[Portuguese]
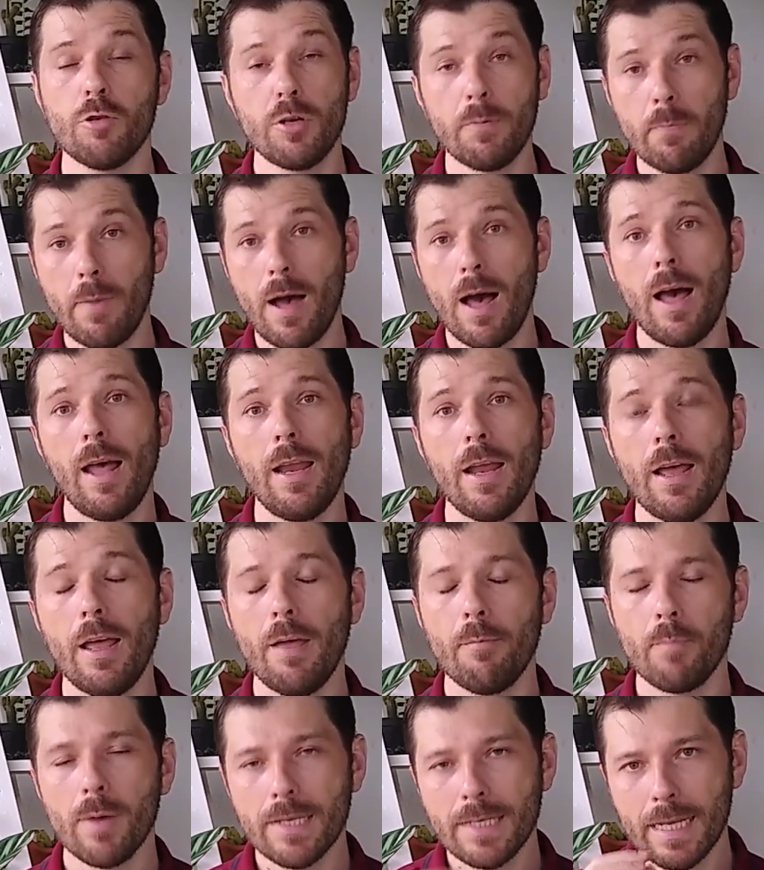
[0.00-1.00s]
ou de palha,
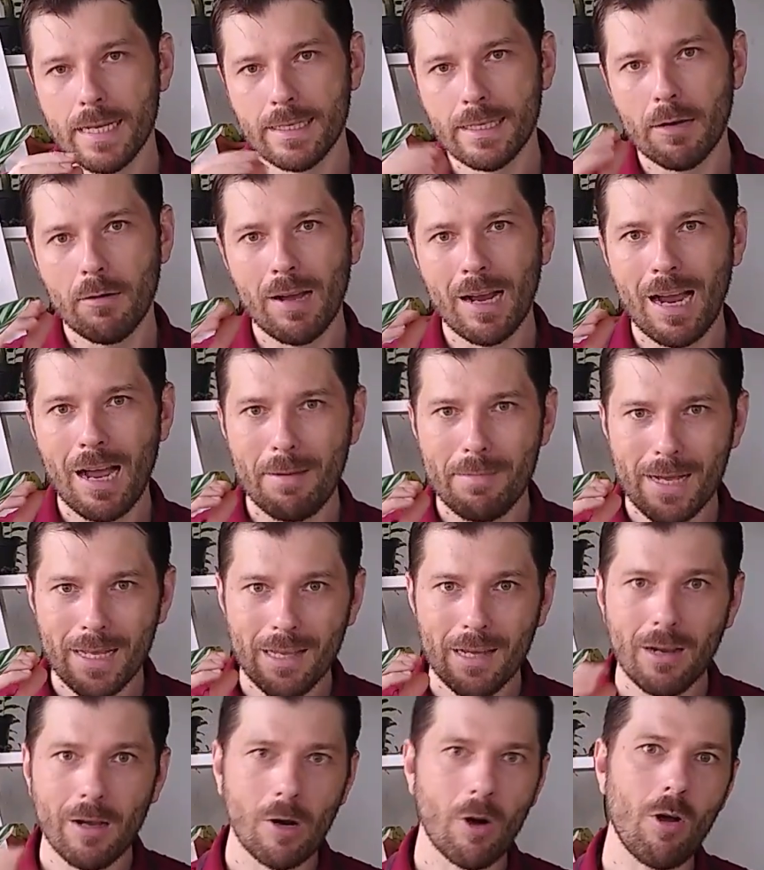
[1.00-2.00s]
mas tem que ser uma
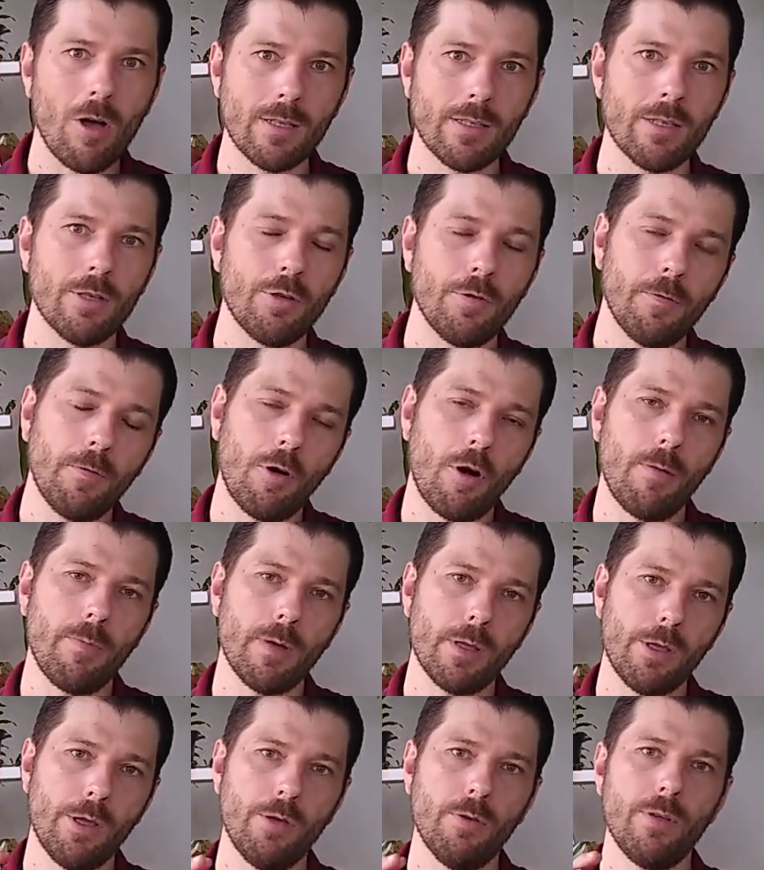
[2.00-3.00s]
camada grossa, de
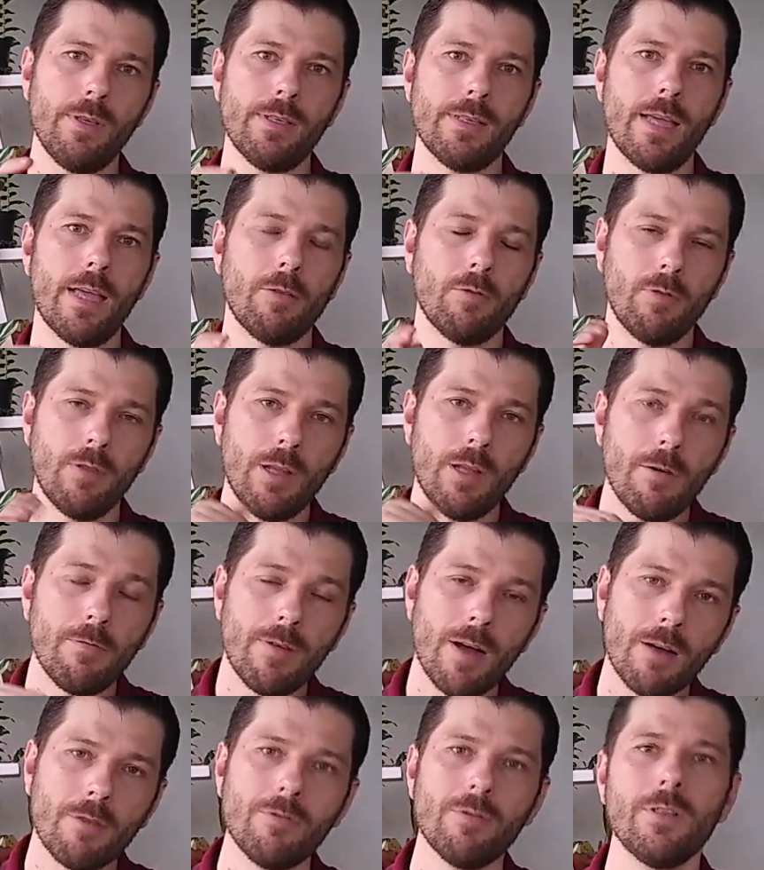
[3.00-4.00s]
forma que o inseto não
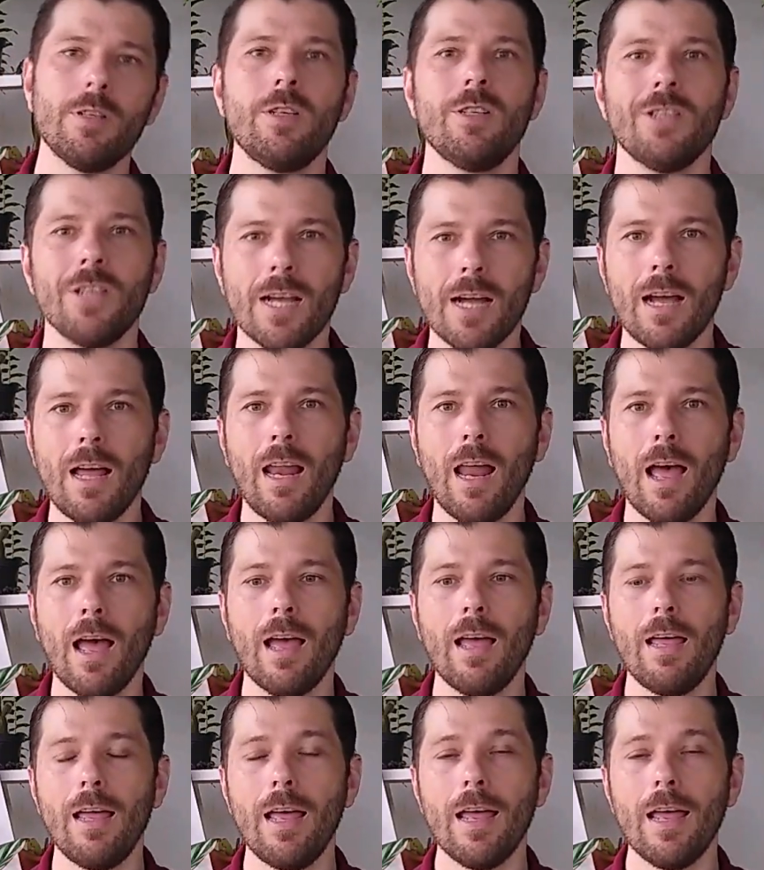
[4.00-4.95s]
vai conseguir chegar lá.